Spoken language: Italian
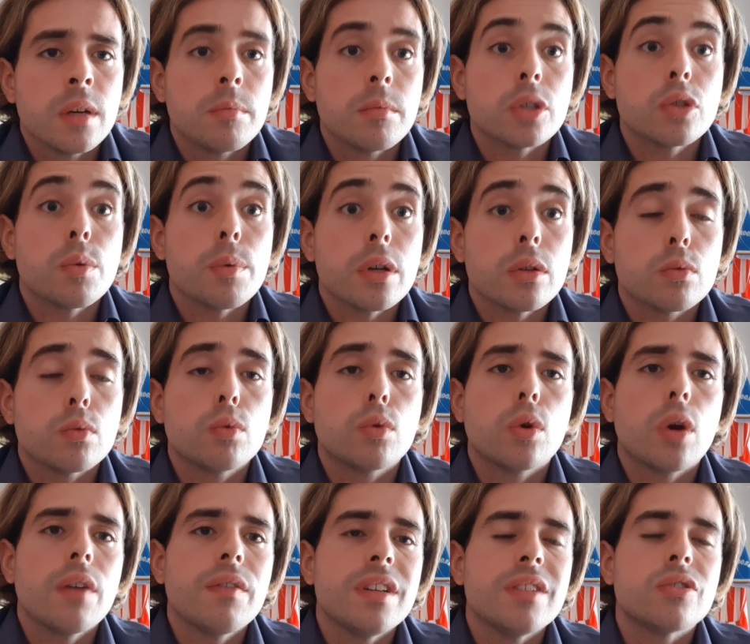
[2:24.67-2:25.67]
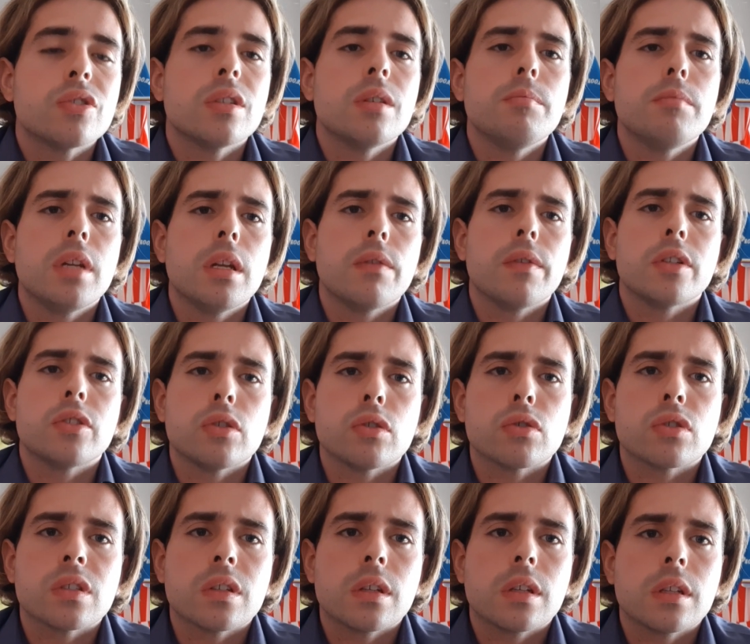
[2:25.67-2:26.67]
ma soprattutto la vince nel
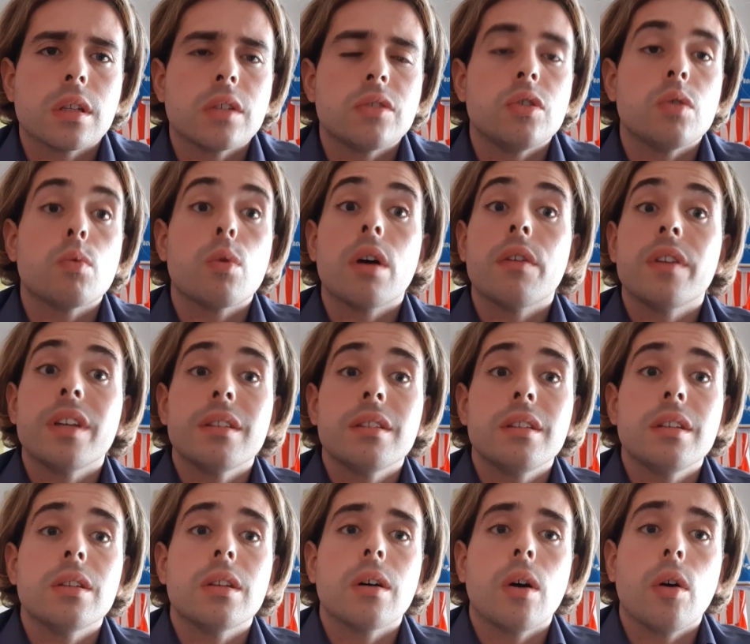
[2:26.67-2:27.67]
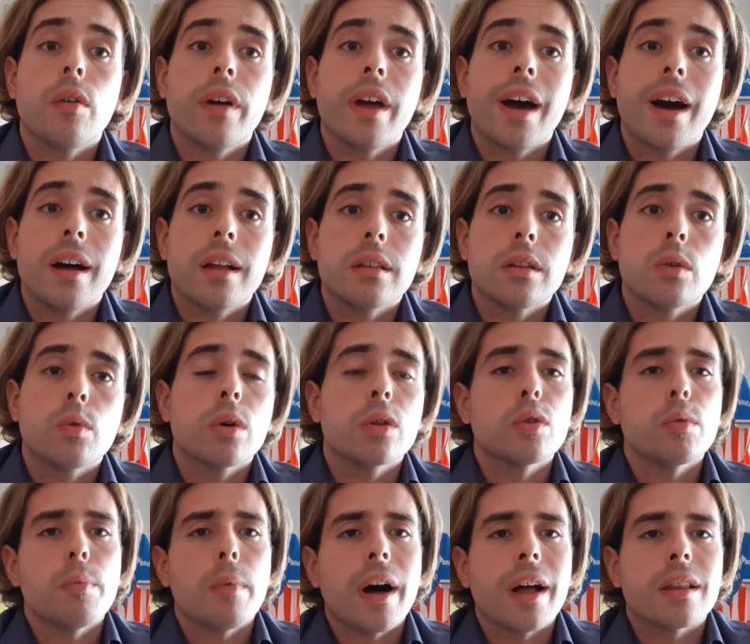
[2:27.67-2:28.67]
1975 a 29 anni
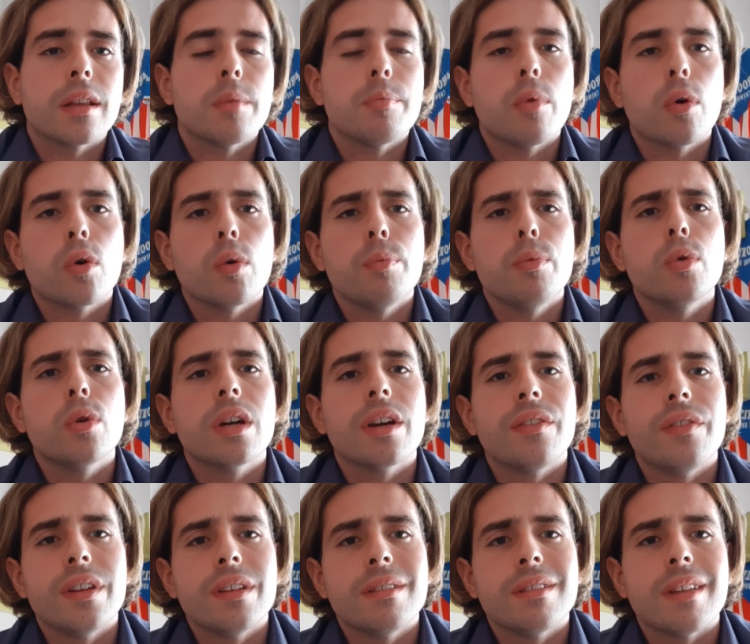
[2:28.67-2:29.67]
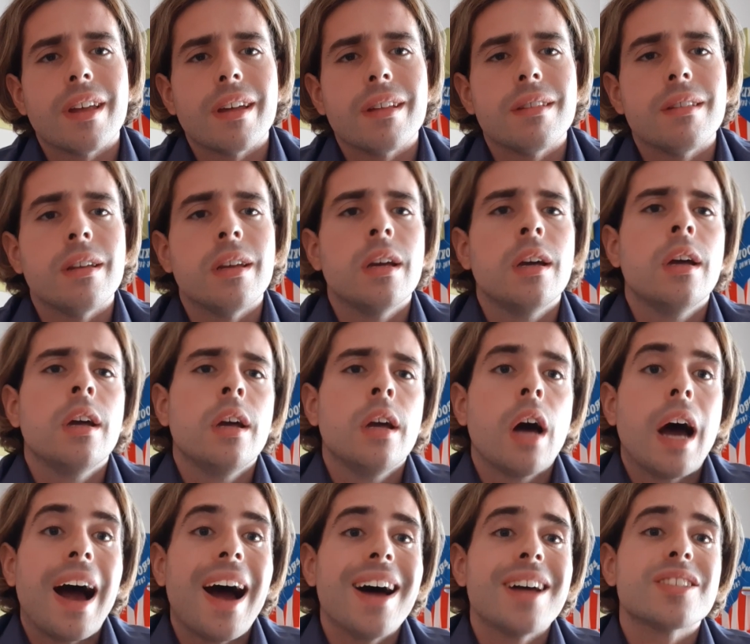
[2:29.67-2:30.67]
quando batte i poco più che ventenni
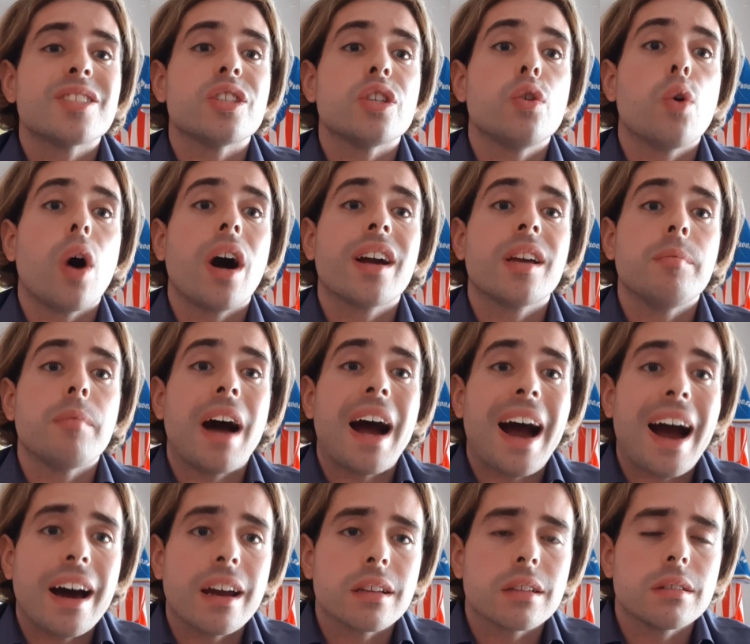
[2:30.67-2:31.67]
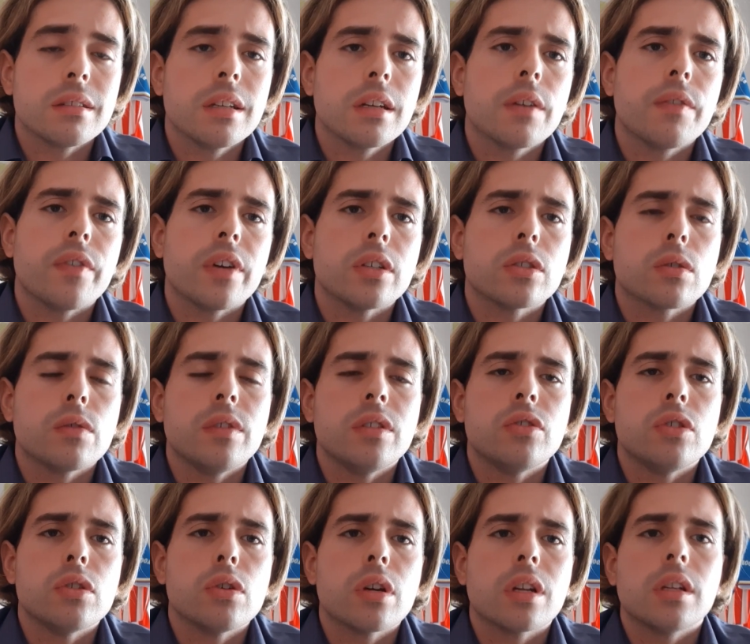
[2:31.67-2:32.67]
Hans Joachim Hartnick, fresco
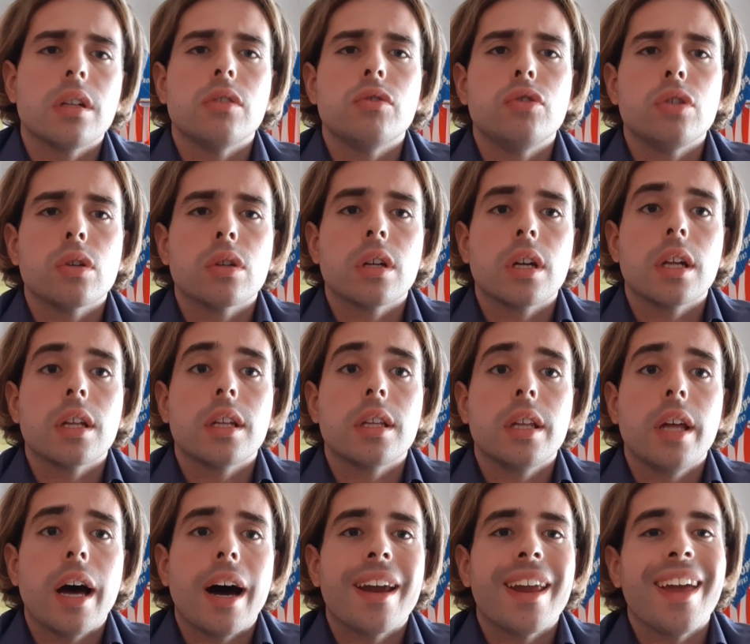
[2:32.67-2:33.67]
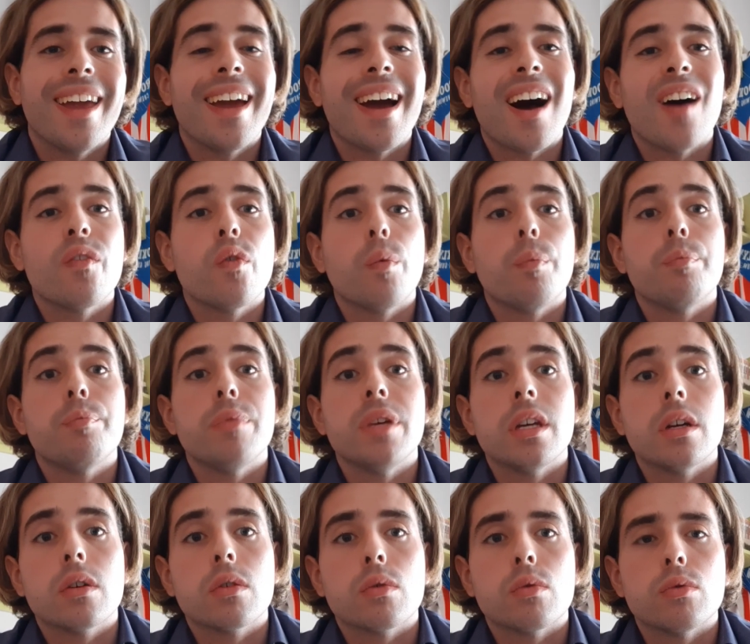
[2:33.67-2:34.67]
vincitore del Giro della DDR, e Avo
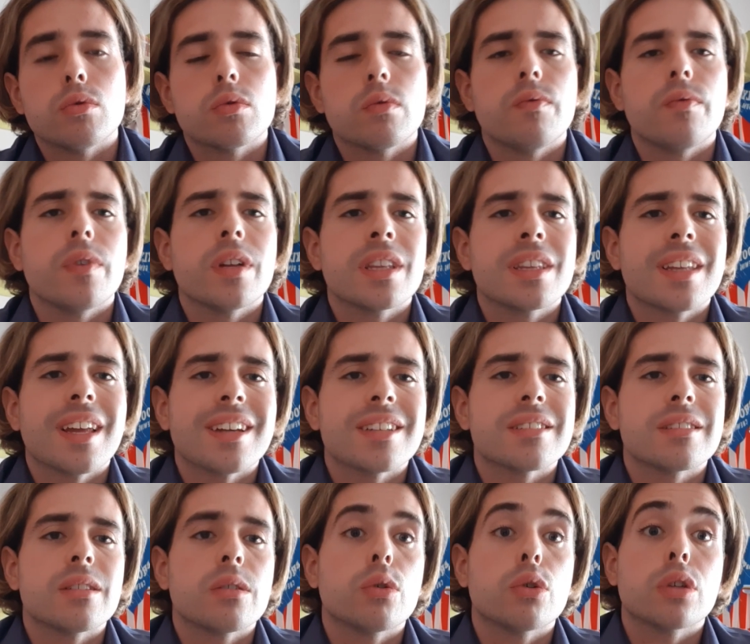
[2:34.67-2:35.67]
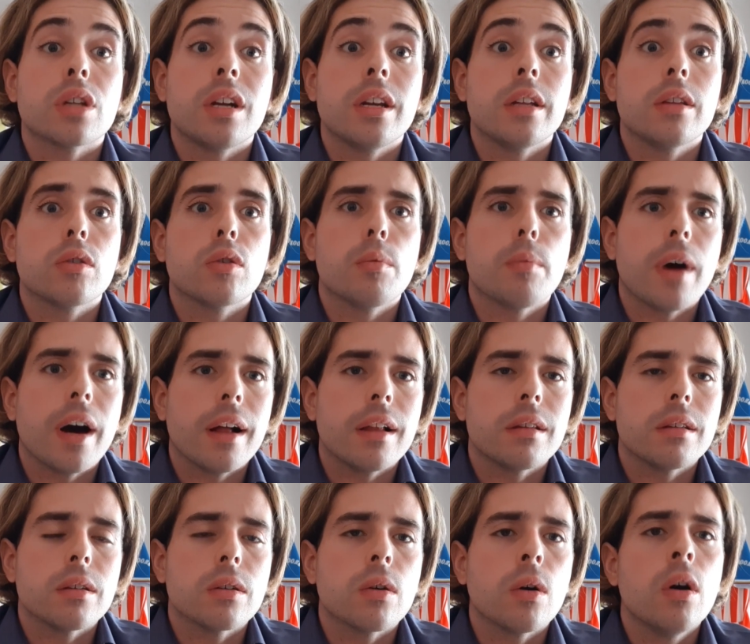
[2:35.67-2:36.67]
Pickus, un fantastico talento
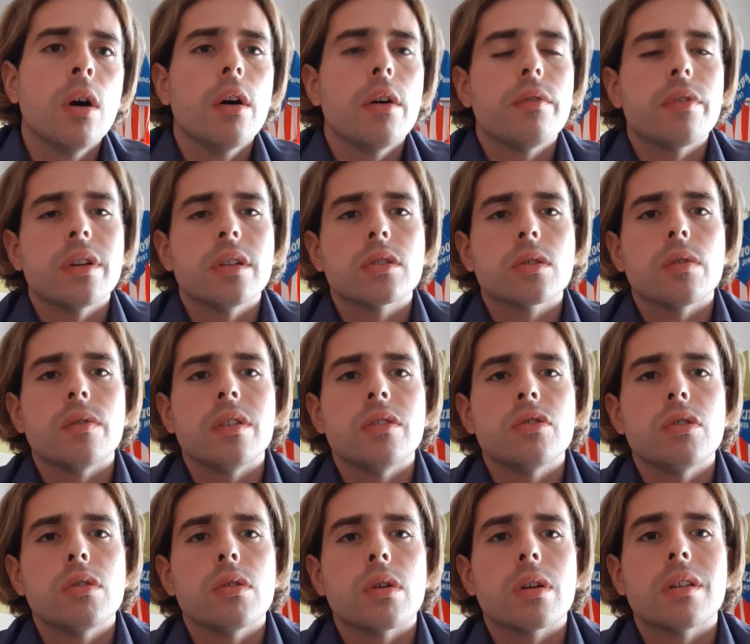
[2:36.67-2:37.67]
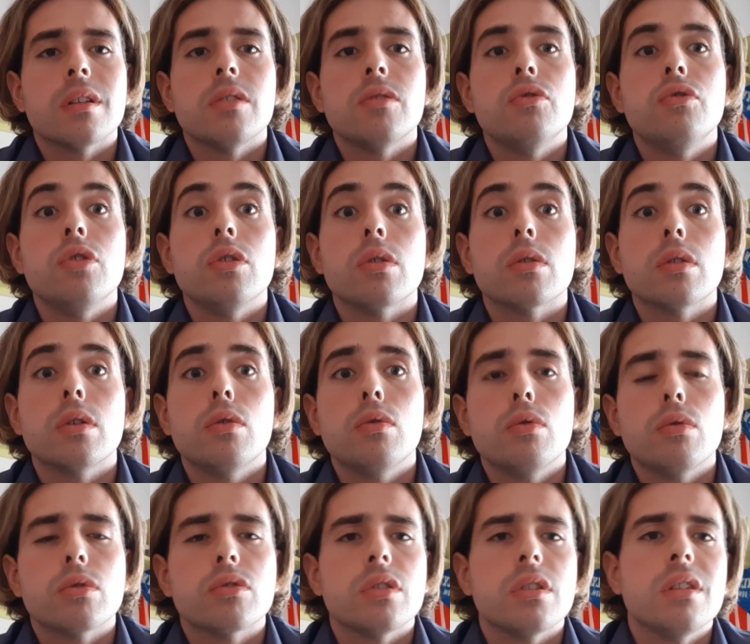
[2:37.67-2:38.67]
baltico, fresco vincitore del Giro
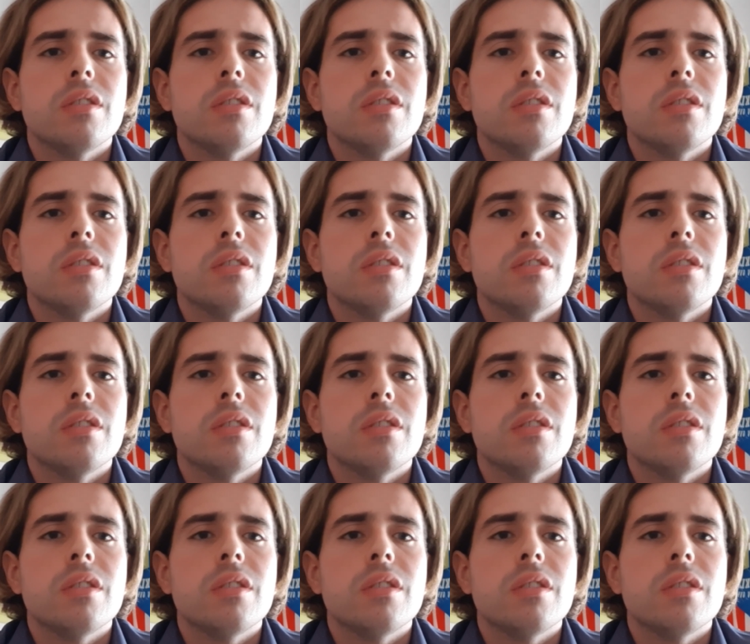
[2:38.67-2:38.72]
dell'URSS.